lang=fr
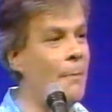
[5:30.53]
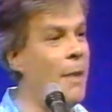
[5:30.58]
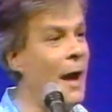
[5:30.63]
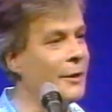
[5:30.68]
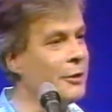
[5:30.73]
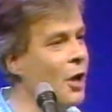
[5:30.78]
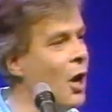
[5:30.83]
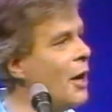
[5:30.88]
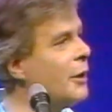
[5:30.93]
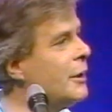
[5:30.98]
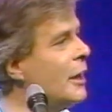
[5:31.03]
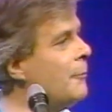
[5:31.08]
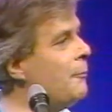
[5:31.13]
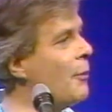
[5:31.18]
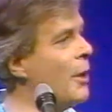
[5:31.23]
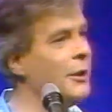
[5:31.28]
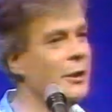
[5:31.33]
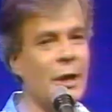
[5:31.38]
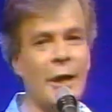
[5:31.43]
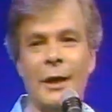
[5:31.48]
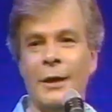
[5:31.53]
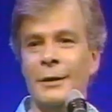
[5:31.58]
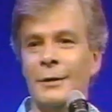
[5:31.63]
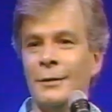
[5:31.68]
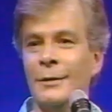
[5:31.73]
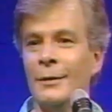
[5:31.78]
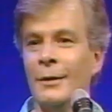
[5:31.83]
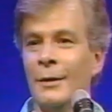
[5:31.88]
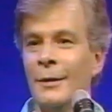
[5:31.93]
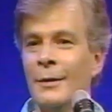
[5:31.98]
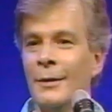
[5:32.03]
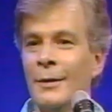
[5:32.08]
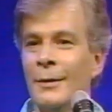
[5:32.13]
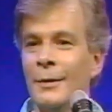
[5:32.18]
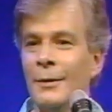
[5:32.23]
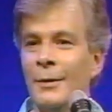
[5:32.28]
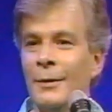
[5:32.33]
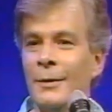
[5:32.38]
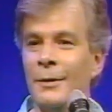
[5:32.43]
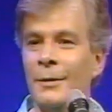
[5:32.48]
La bataille qui est poignée.
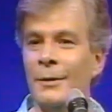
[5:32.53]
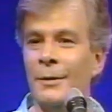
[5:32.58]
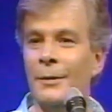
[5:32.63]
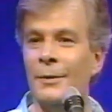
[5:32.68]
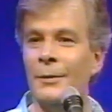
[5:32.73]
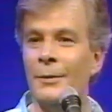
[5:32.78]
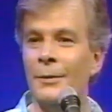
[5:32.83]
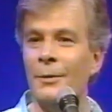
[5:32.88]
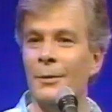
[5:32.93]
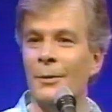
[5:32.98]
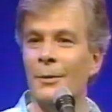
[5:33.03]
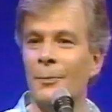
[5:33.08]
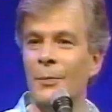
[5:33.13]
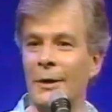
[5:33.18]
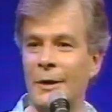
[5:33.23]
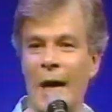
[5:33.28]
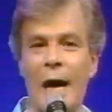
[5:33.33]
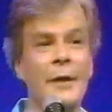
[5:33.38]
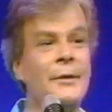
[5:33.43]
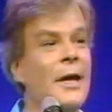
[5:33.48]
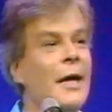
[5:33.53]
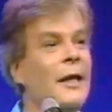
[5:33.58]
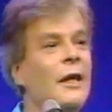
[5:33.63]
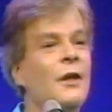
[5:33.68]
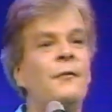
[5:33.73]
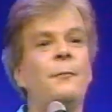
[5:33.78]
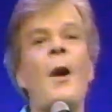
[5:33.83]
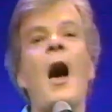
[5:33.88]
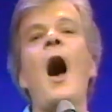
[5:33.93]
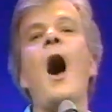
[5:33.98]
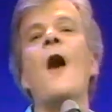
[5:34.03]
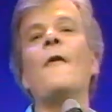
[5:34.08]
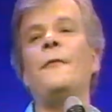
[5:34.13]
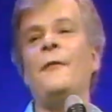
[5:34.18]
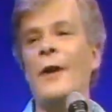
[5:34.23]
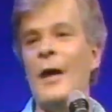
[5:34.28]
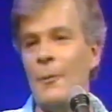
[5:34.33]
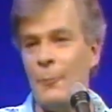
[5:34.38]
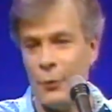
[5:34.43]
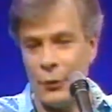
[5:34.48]
Puis quand t'arrives
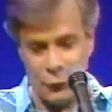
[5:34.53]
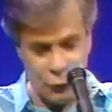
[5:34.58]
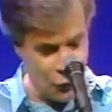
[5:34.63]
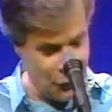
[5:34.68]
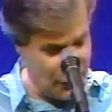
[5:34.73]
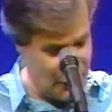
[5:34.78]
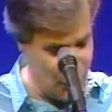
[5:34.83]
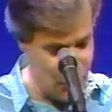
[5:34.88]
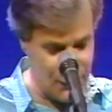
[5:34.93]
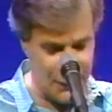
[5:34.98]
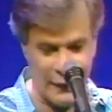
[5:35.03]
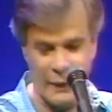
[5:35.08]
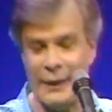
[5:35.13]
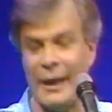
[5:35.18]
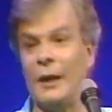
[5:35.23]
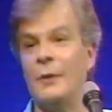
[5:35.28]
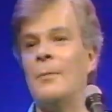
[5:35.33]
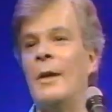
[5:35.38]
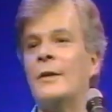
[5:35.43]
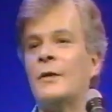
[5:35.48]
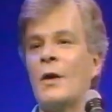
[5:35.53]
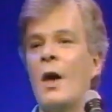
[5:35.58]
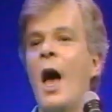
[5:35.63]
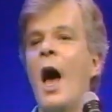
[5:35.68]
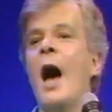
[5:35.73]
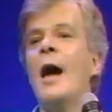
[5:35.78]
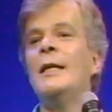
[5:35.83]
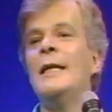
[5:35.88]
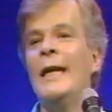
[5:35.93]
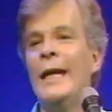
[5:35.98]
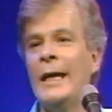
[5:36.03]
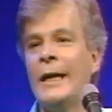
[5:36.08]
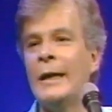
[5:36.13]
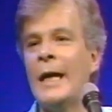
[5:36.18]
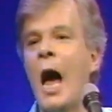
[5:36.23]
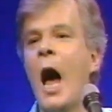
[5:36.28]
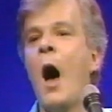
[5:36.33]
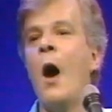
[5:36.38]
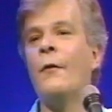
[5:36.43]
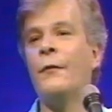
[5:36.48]
pas faire pour tout réussir à remettre ça en
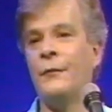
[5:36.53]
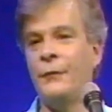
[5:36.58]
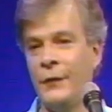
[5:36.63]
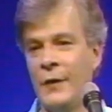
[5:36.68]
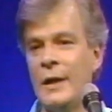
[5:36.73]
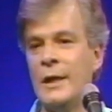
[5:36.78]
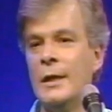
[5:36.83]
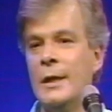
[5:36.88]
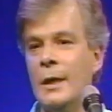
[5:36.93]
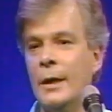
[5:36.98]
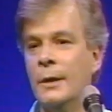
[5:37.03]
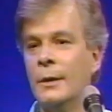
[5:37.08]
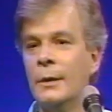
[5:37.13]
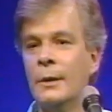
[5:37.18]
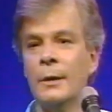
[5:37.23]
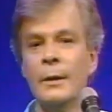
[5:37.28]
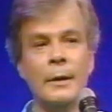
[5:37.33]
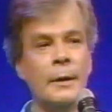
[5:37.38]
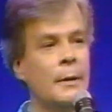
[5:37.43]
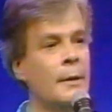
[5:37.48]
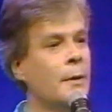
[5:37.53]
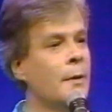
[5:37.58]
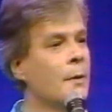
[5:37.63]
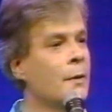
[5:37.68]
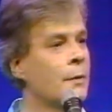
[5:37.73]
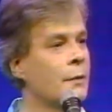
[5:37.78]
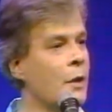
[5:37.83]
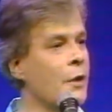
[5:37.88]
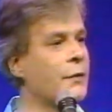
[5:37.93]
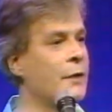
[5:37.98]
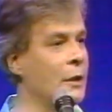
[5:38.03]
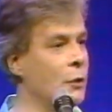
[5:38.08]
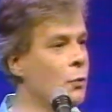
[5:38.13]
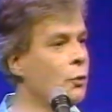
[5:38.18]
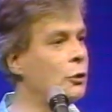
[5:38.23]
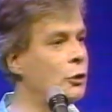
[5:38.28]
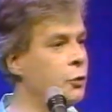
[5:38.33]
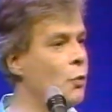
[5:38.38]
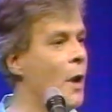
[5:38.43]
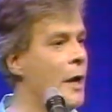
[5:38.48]
ligne, en fil, ça,
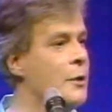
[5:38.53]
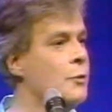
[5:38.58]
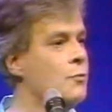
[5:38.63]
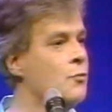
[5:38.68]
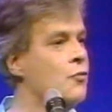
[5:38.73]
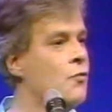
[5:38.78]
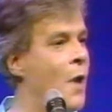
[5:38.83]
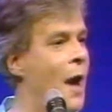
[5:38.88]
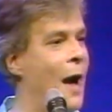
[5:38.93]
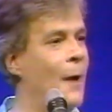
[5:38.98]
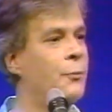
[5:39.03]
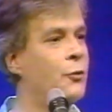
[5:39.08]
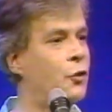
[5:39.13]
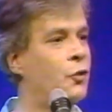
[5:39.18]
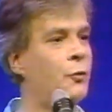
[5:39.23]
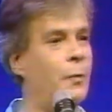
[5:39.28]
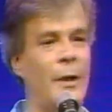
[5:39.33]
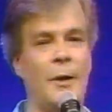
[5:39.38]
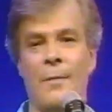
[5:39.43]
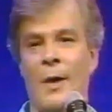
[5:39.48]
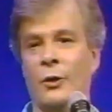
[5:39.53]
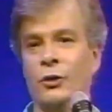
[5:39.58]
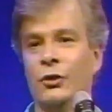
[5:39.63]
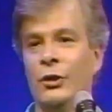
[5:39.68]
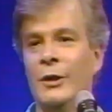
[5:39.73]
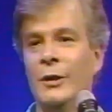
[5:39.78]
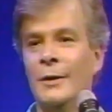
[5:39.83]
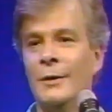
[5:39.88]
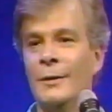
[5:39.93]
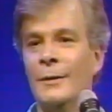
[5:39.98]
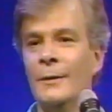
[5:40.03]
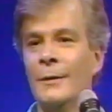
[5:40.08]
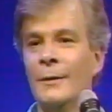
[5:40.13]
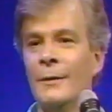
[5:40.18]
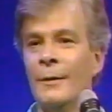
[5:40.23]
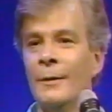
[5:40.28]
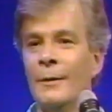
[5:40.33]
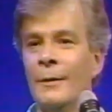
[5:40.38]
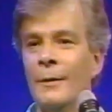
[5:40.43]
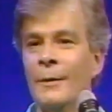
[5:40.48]
c'est une autre loi immuable du supermarché, là.
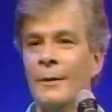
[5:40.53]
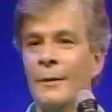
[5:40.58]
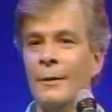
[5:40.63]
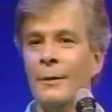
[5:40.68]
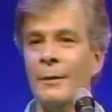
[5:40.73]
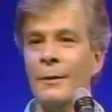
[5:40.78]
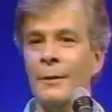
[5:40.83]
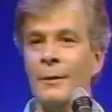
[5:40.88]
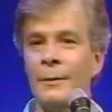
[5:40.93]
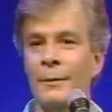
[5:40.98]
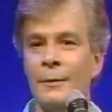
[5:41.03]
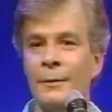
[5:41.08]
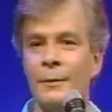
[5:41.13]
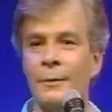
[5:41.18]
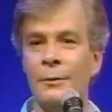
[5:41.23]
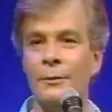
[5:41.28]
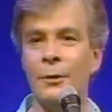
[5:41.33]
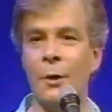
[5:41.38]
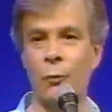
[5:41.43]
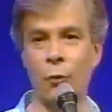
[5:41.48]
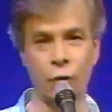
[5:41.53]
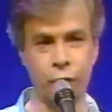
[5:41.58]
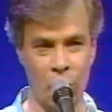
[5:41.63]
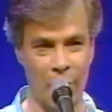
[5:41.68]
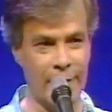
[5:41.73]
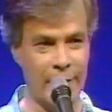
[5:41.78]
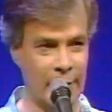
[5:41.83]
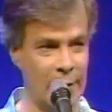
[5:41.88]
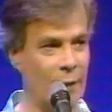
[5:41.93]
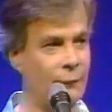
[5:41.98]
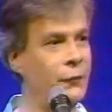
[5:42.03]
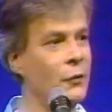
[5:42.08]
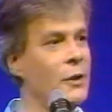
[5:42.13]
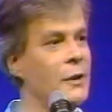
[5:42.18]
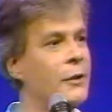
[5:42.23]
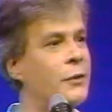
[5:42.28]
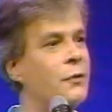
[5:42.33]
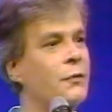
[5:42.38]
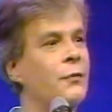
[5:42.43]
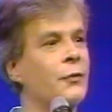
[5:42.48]
T'as beau choisir la
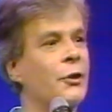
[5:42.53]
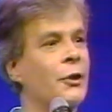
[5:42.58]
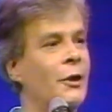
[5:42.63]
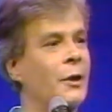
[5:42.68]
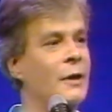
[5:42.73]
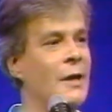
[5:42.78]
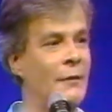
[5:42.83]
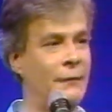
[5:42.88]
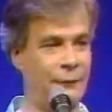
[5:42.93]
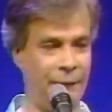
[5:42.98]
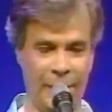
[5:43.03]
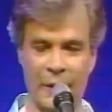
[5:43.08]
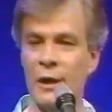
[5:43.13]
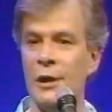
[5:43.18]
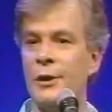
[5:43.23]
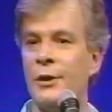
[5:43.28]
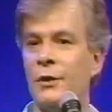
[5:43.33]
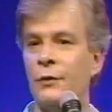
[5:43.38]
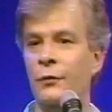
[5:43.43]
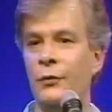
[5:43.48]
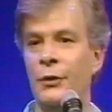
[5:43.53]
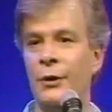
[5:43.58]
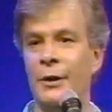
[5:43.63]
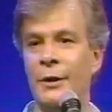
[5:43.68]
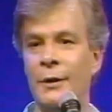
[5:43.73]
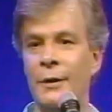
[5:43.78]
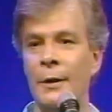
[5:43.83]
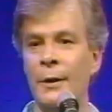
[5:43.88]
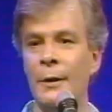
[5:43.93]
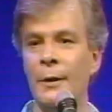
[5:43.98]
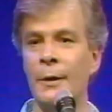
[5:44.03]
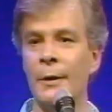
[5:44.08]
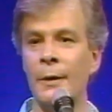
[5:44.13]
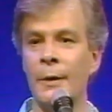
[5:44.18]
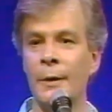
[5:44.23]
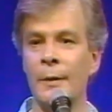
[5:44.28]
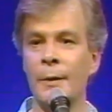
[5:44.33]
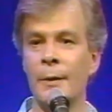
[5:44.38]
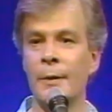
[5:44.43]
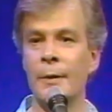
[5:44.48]
foule tu voudras, la file tu voudras,
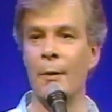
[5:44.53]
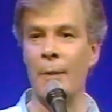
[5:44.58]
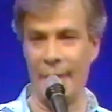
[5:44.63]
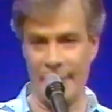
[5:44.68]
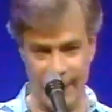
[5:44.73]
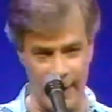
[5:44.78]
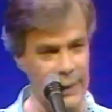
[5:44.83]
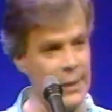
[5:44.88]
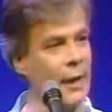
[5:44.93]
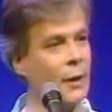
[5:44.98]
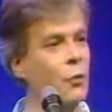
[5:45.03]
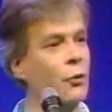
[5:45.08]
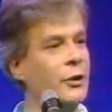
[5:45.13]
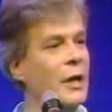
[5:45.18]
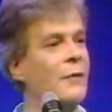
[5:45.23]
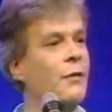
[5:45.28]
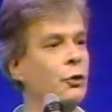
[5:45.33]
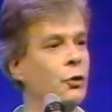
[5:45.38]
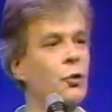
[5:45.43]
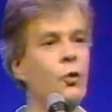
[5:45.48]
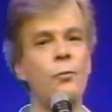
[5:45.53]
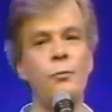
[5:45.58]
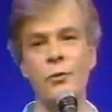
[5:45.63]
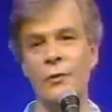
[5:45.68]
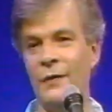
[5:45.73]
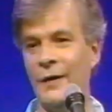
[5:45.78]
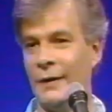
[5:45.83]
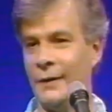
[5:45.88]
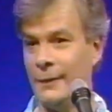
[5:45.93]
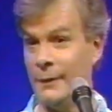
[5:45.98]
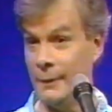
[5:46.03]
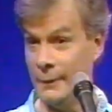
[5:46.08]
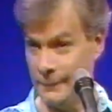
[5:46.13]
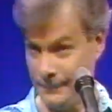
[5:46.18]
non, mais celle d'à côté, elle va toujours plus vite.